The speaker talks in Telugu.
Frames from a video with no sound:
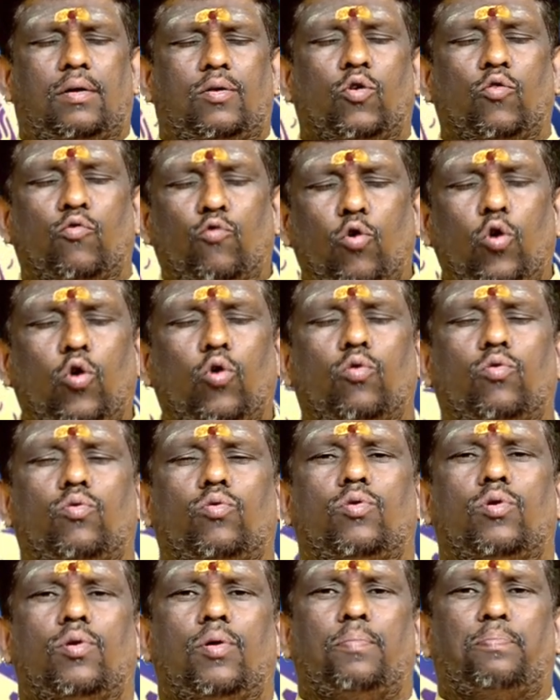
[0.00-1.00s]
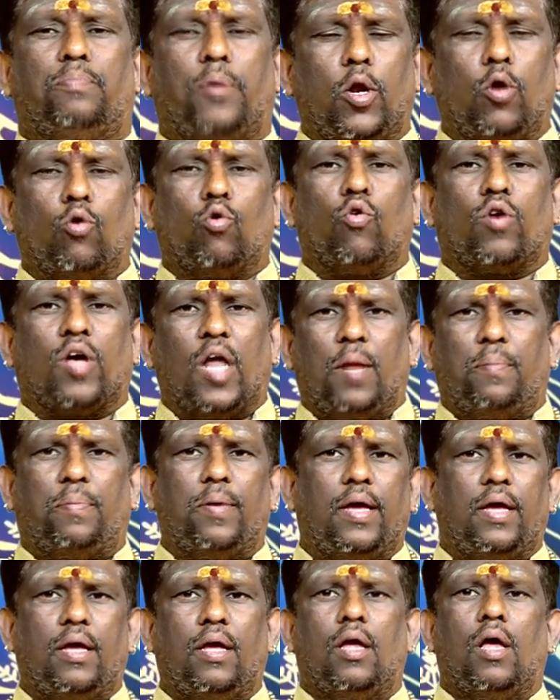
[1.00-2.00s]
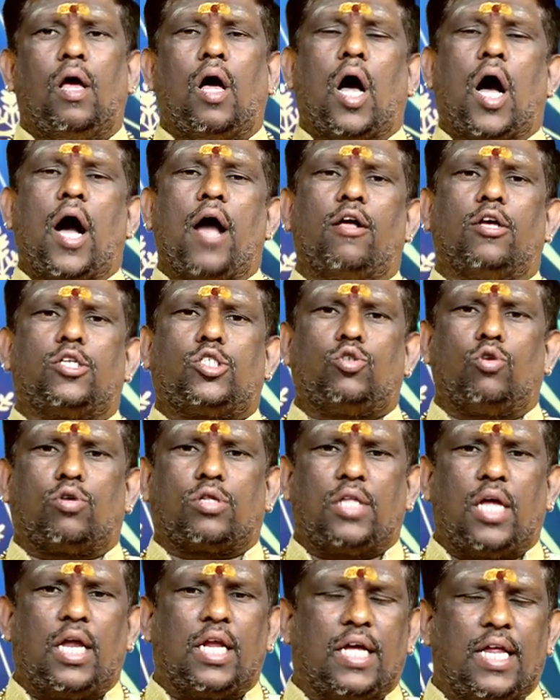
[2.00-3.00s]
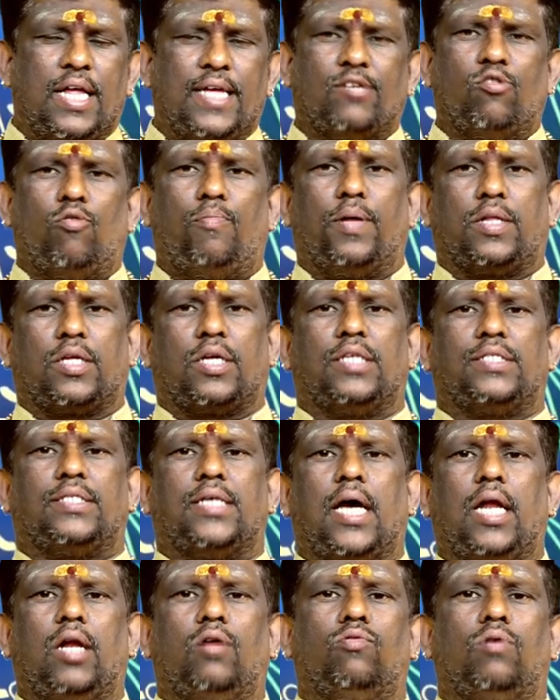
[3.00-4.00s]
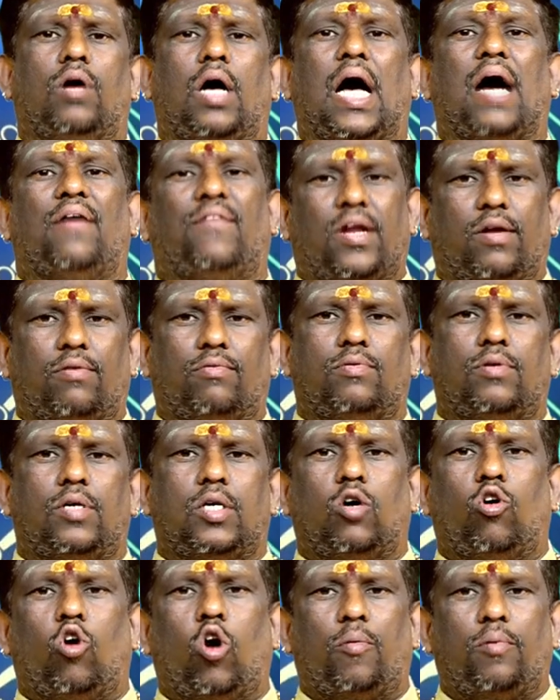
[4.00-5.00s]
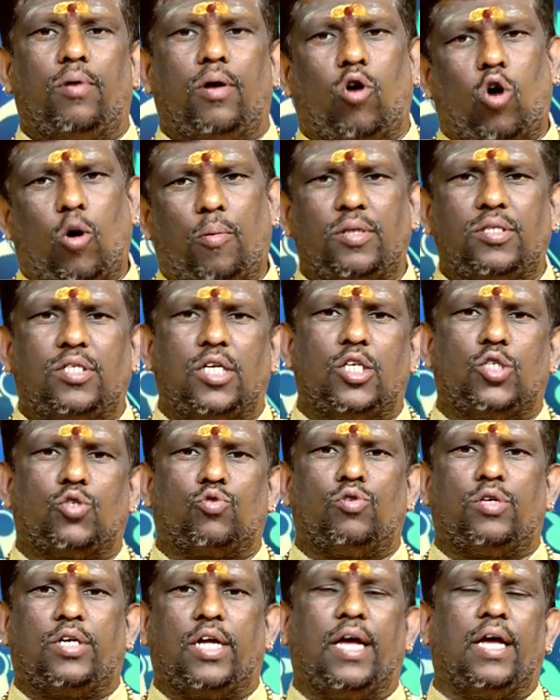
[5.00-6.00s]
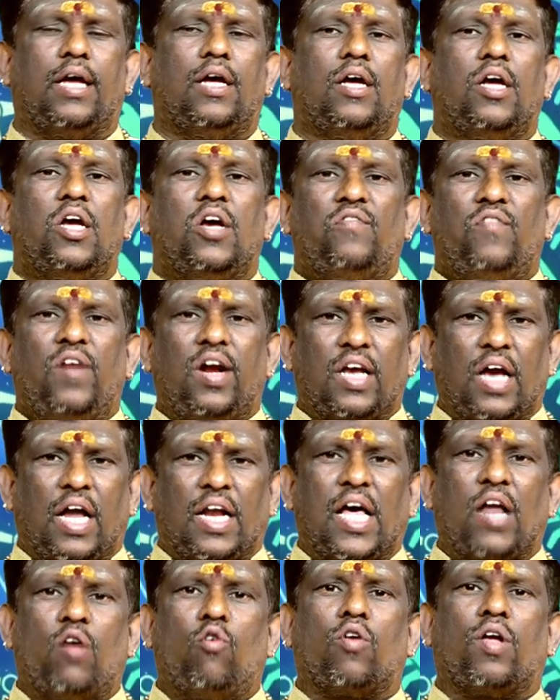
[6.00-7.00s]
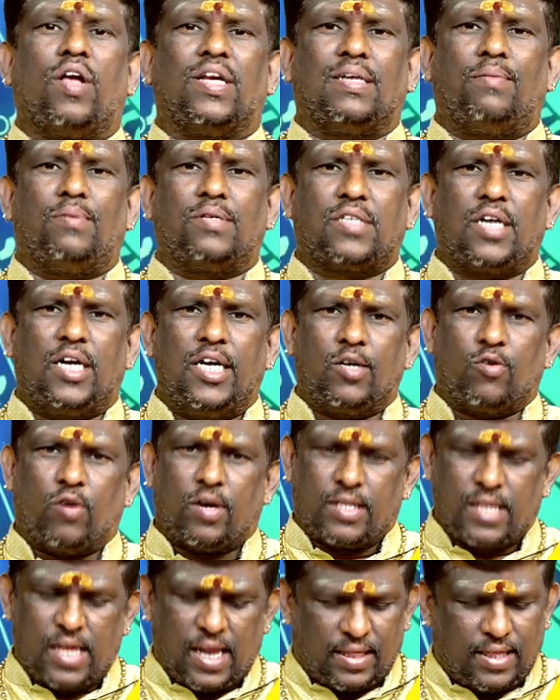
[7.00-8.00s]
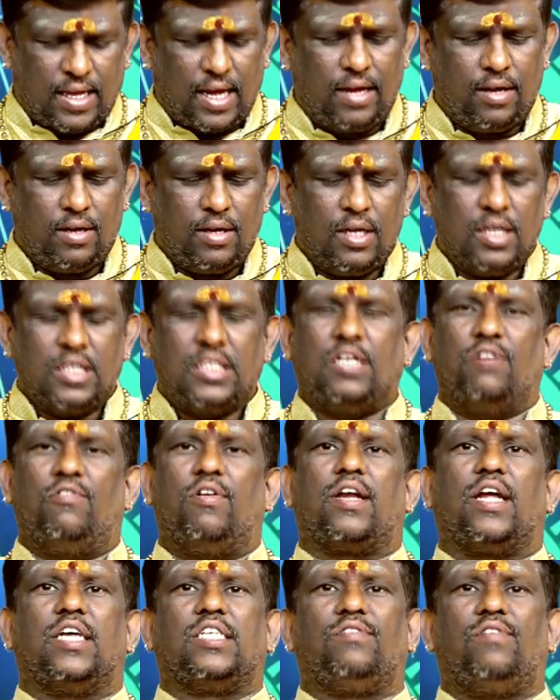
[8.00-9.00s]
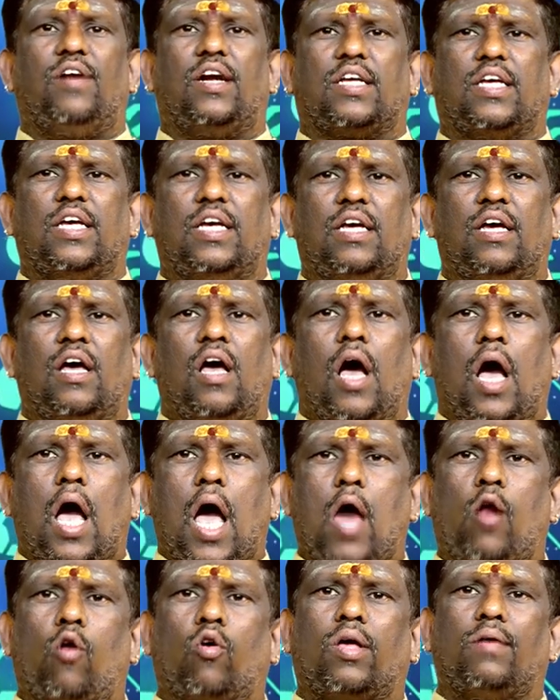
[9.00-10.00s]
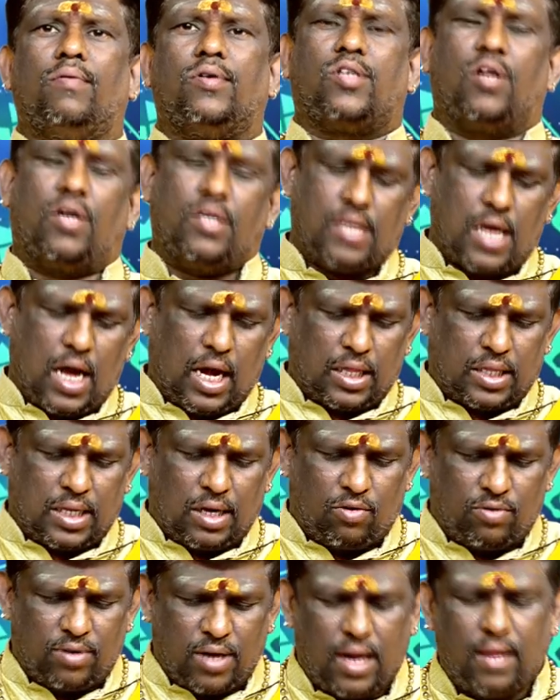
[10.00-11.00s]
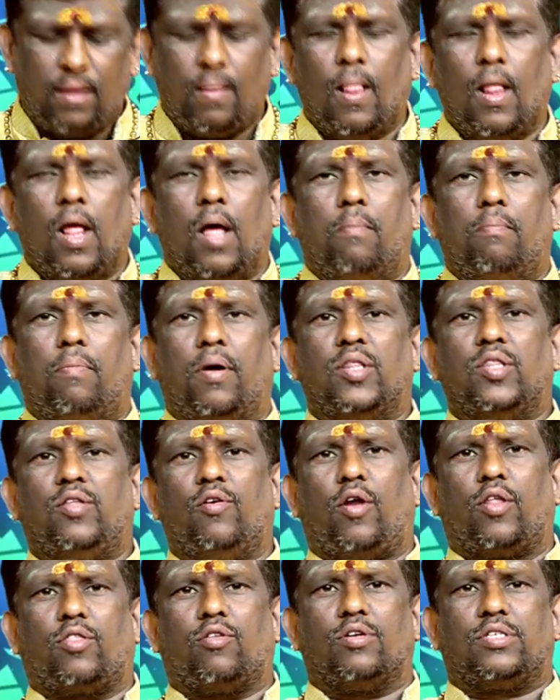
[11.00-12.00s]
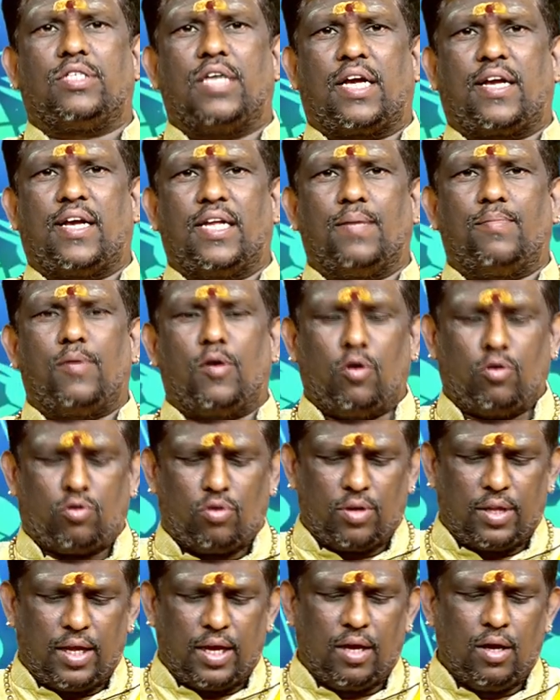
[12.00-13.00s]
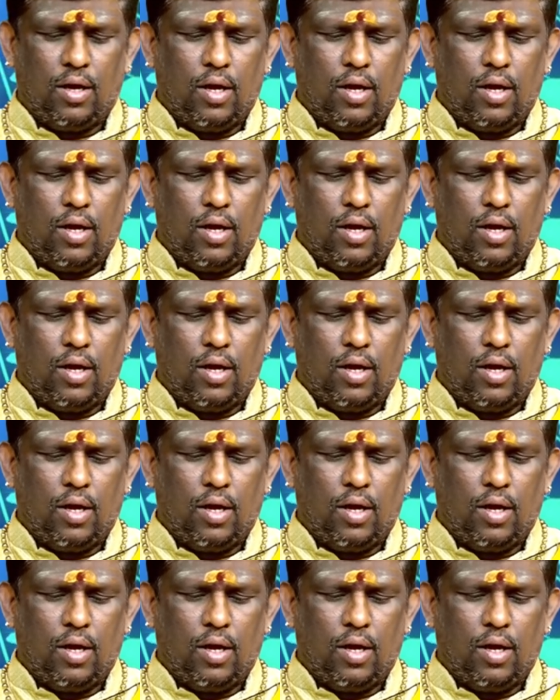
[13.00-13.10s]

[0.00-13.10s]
నువ్వులు పెరుగు కలిపి ఆయుష్యోక్తాన్ని కనీసం పదకొండు సార్లు హవనం హోమ హోమం చేయించుకుంటే వీళ్ళకి అనారోగ్య సమస్యలన్నీ కూడా తీరతాయి సింహరాశి వాళ్ళకి ఆరోగ్య విషయంలో జాగ్రత్తగా ఉండాలి బంధువులతో సఖ్యత పెరుగుతుంది